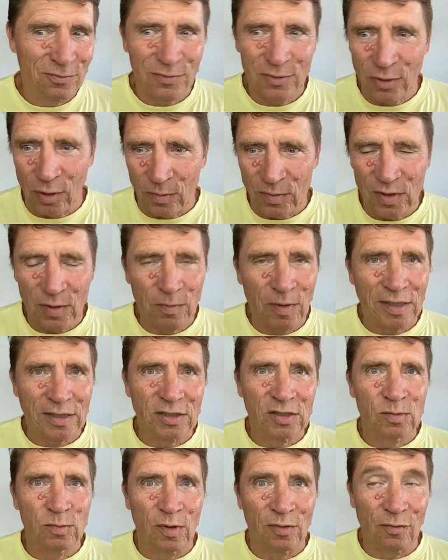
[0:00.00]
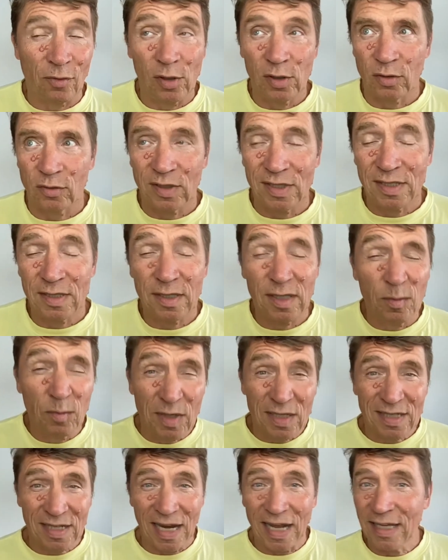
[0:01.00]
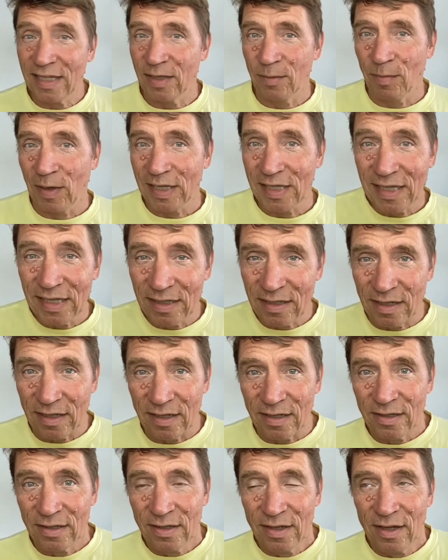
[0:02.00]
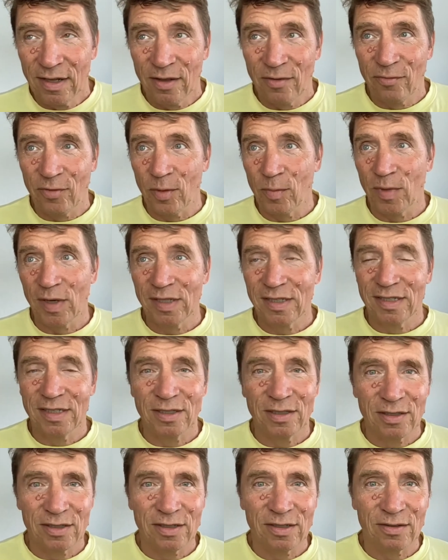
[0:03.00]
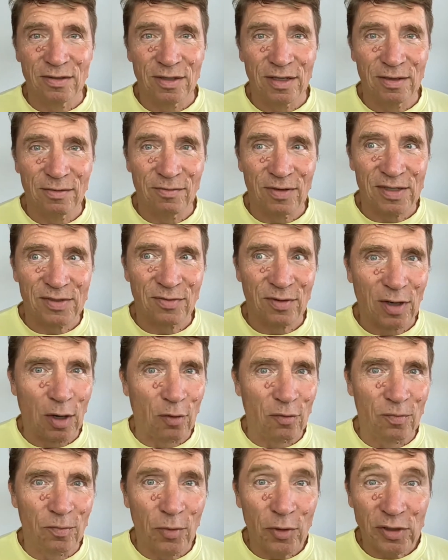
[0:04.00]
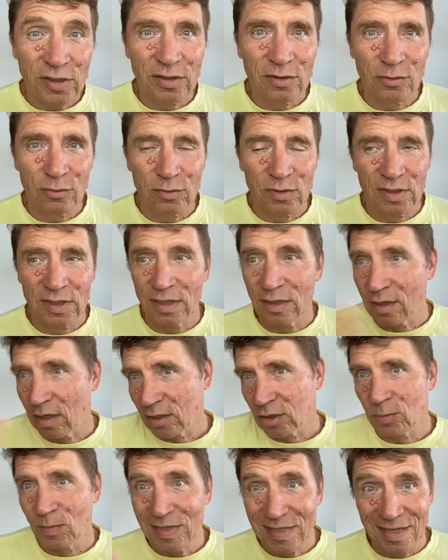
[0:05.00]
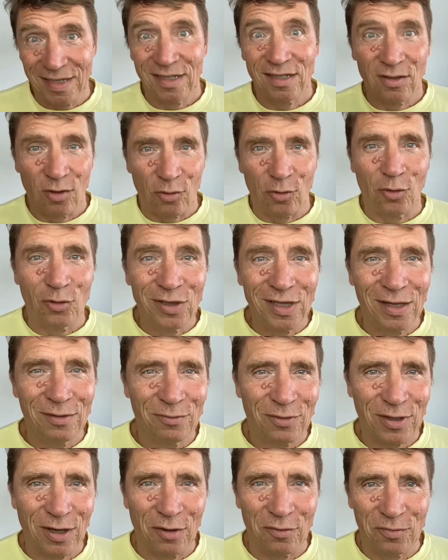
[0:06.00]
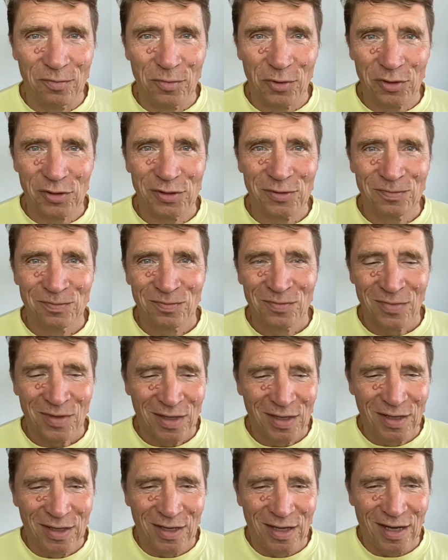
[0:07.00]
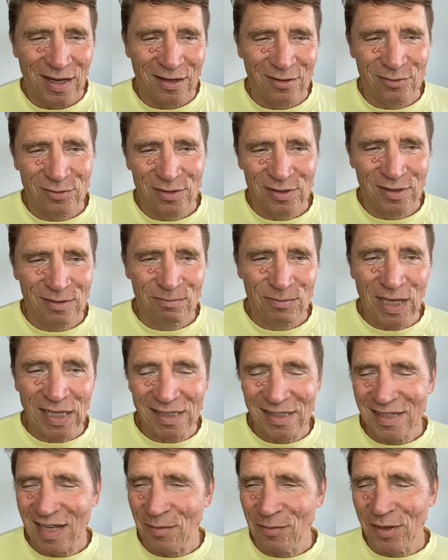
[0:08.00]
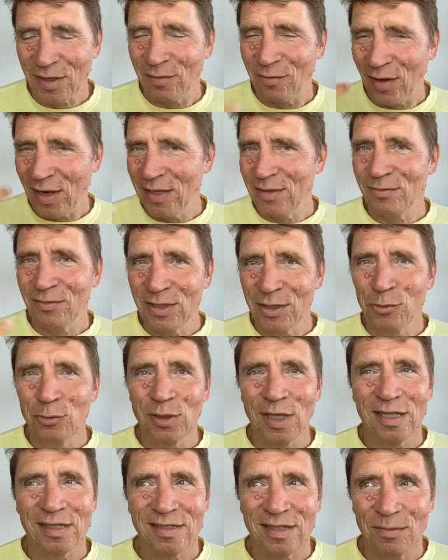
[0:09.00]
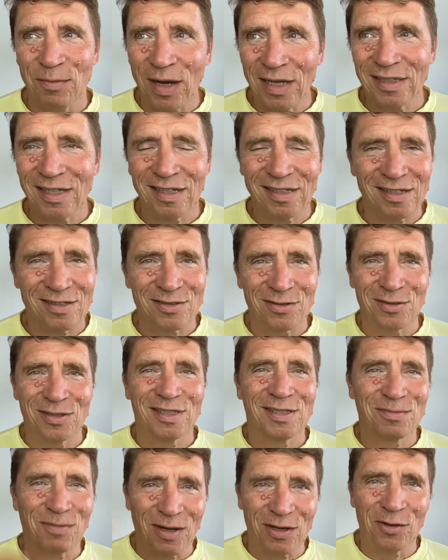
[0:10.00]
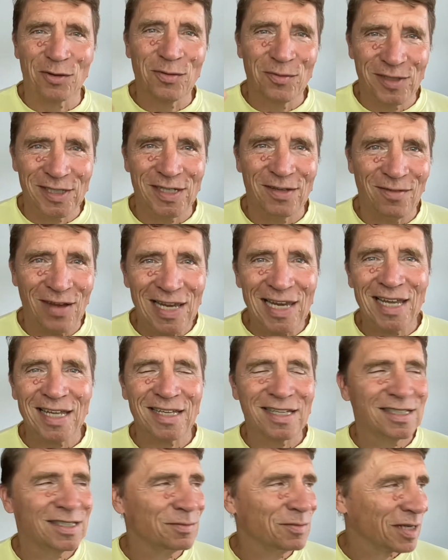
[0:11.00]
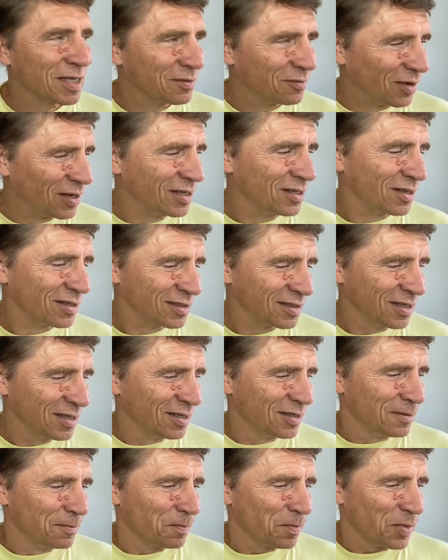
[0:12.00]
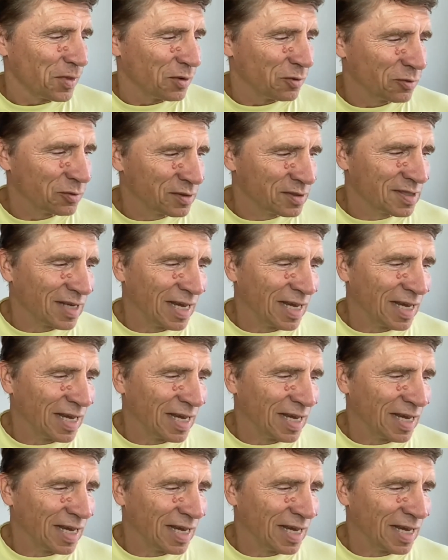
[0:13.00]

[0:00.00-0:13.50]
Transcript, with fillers: kommst du praktisch zum Erfolg. Und es ist immer das Gleiche bei jeder Firma, die was verkaufen möchte und die ganz speziell dann auch online verkaufen möchte. Und mir hat es einfach gefallen, wie gut er es gemacht hat. Also das war irgendwie eine Wellenlänge, die mir gefallen hat. Und